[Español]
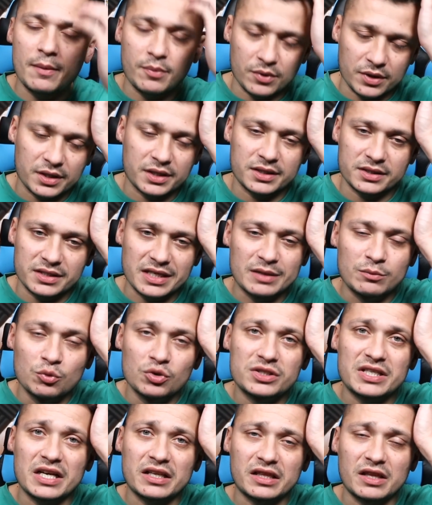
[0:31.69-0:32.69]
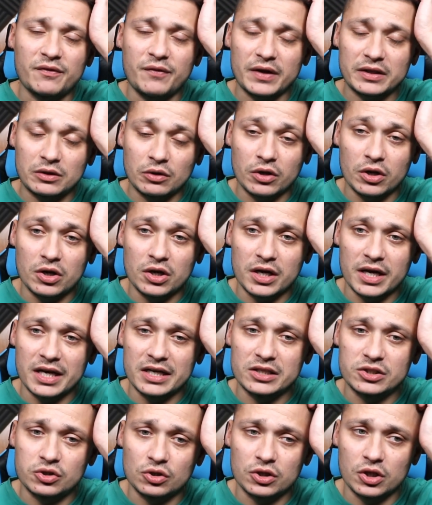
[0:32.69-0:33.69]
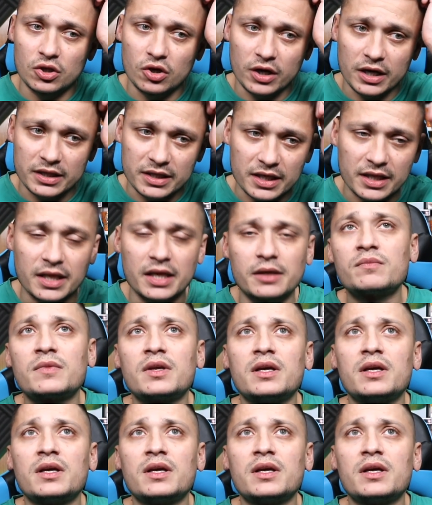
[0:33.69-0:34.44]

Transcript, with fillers: pues es muy satisfactorio el sonido que tiene,